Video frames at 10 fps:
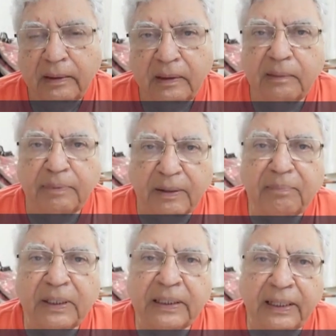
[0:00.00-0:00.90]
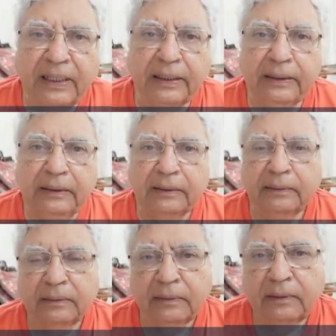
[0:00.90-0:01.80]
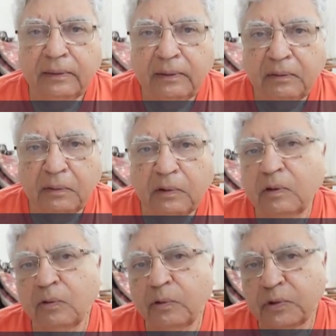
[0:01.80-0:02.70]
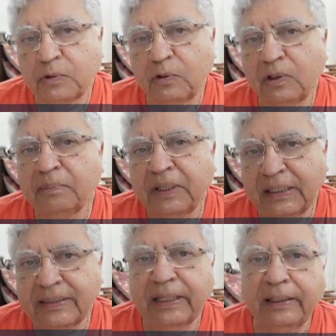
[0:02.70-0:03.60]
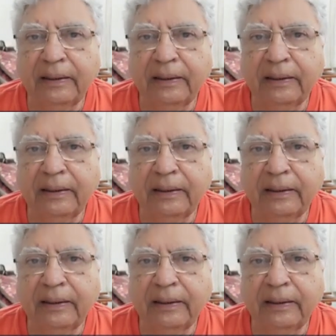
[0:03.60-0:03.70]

कि ब्रह्म क्या है और उसको हम कैसे